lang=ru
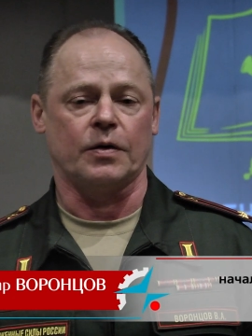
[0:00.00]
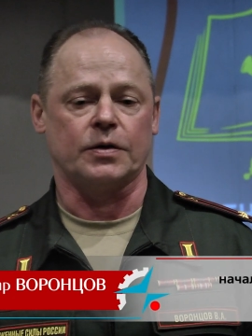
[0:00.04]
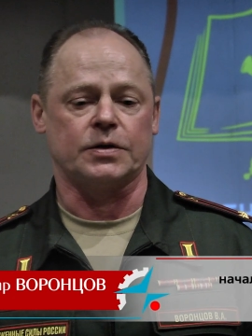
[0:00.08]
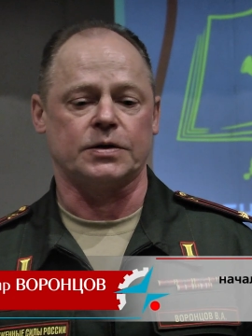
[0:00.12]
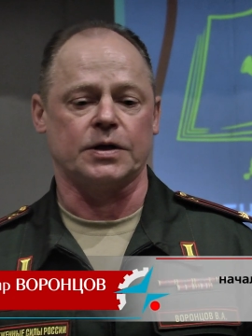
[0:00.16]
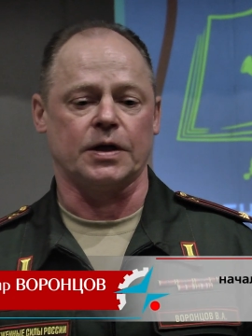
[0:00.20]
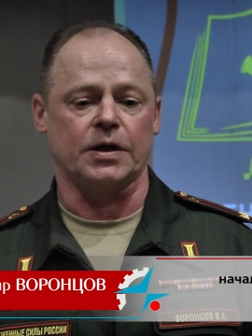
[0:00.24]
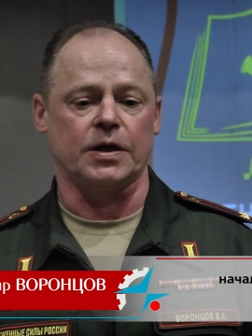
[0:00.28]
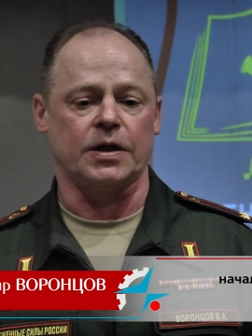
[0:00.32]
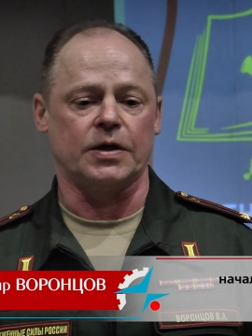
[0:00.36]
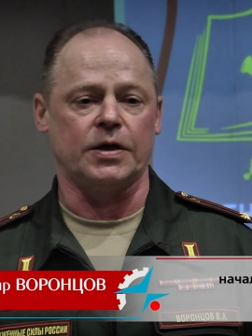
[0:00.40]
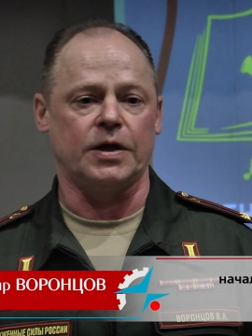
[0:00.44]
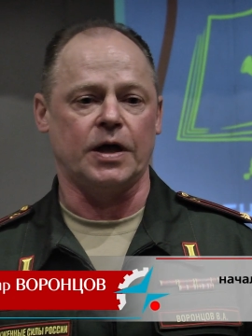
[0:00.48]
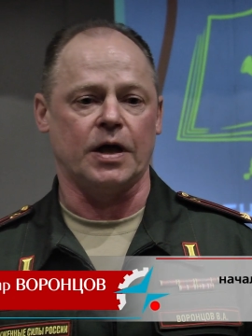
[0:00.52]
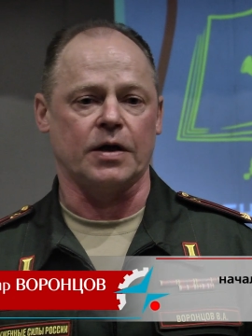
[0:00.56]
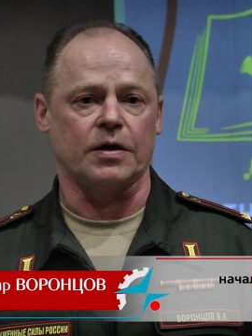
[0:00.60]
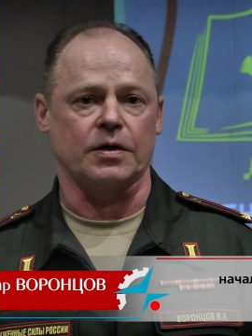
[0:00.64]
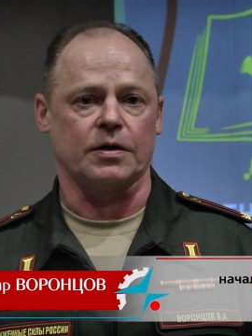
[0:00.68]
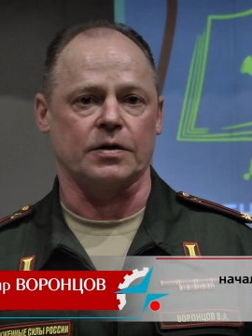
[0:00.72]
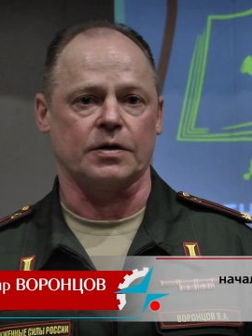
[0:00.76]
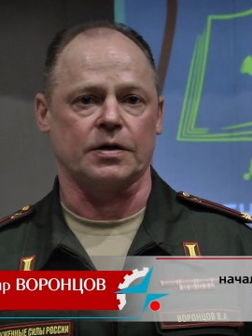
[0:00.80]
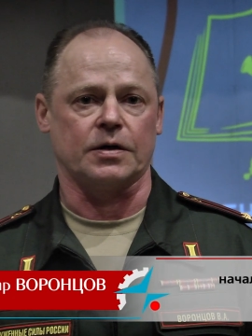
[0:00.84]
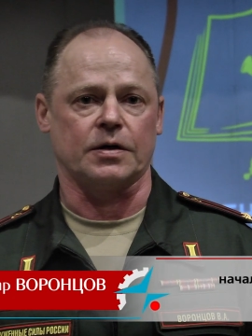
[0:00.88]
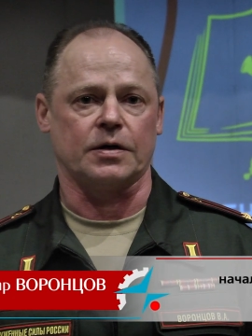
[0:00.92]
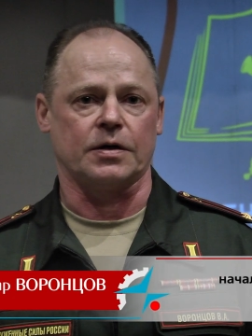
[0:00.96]
целый
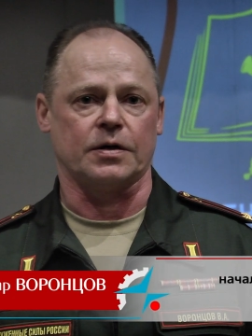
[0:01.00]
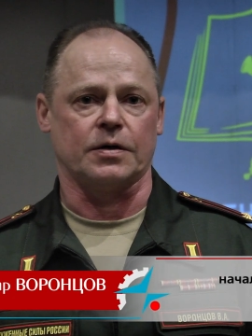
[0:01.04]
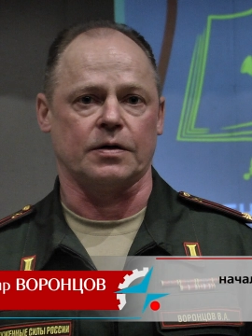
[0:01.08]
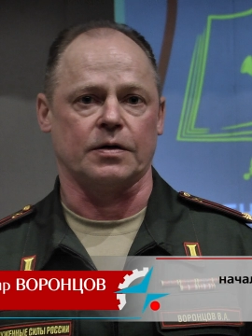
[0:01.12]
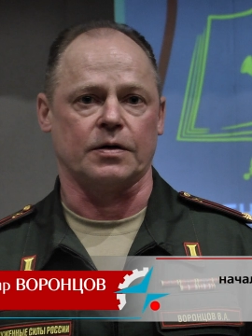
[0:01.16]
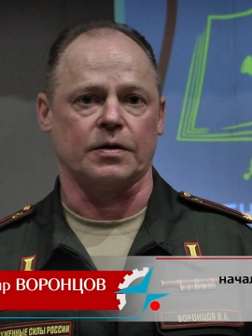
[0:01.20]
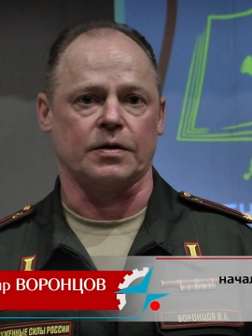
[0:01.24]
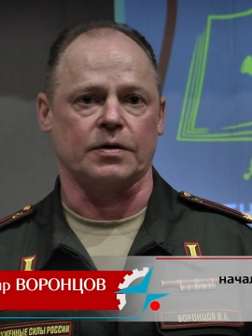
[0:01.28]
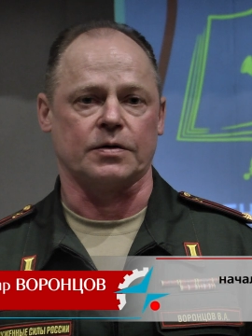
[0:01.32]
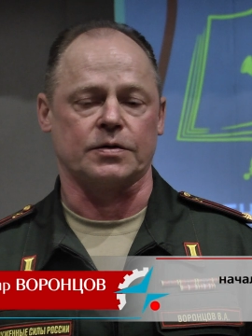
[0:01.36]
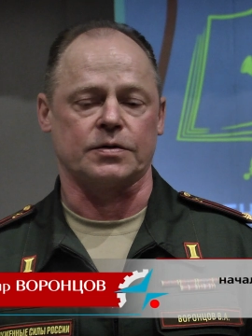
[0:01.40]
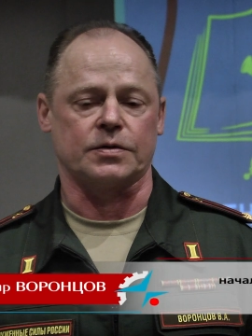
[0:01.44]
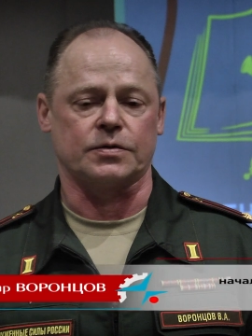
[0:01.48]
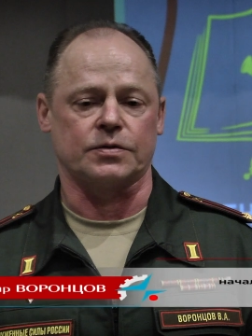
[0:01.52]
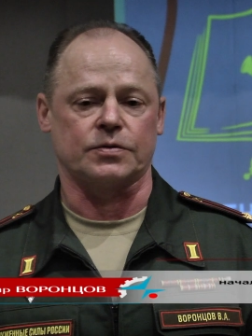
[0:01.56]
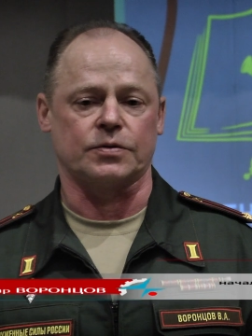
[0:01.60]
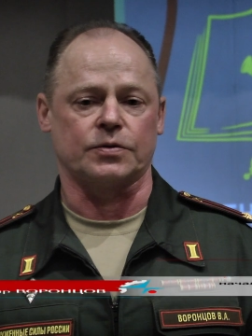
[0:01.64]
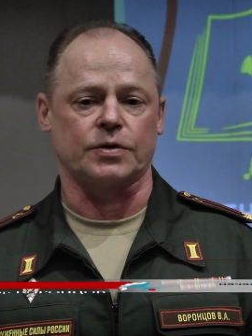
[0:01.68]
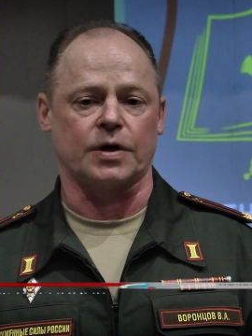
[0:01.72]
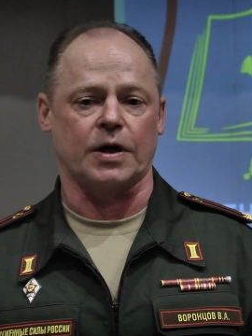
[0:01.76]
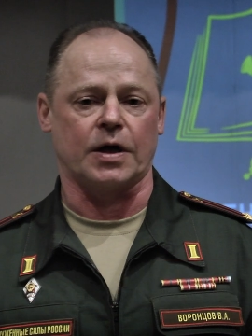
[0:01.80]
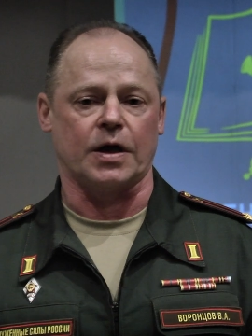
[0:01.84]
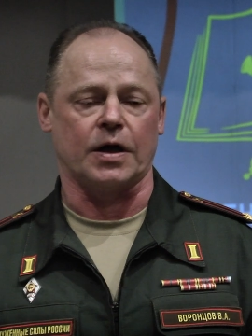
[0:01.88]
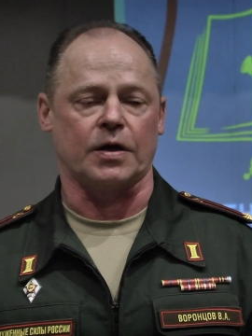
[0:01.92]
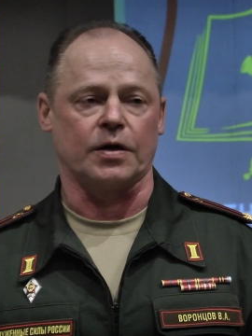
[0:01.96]
день э, с
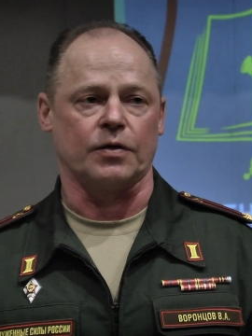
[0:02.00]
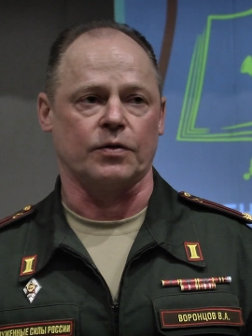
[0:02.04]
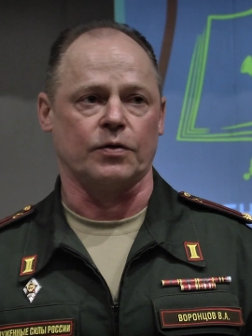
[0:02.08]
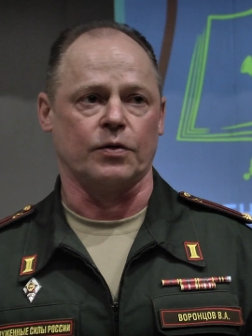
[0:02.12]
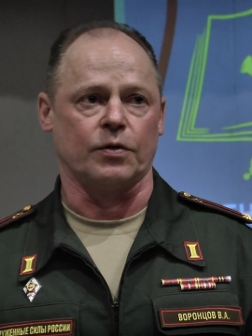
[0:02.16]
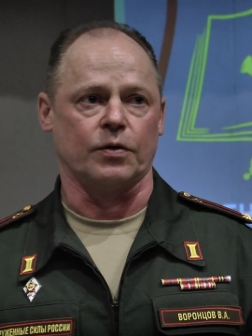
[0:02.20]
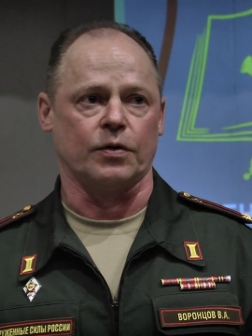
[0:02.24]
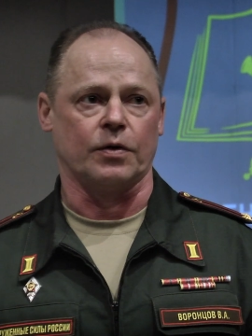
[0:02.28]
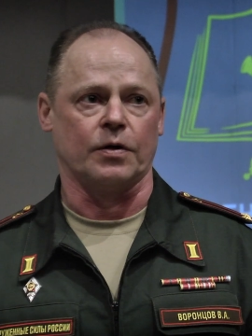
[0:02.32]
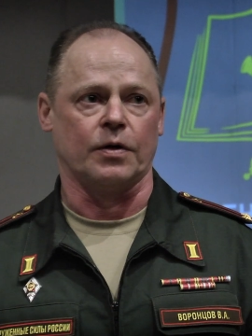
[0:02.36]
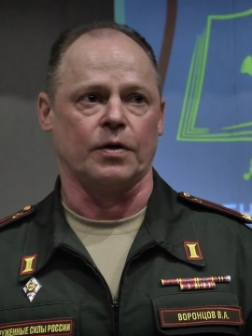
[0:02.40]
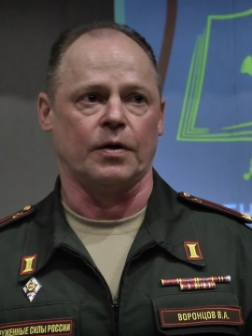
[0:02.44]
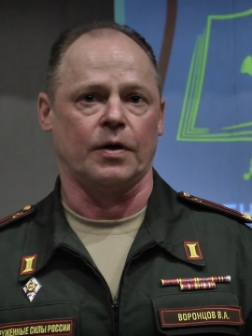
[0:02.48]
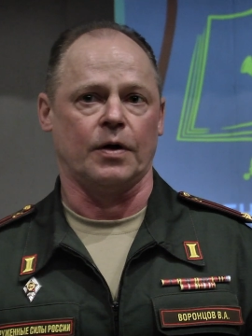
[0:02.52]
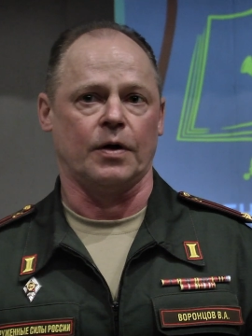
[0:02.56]
утра до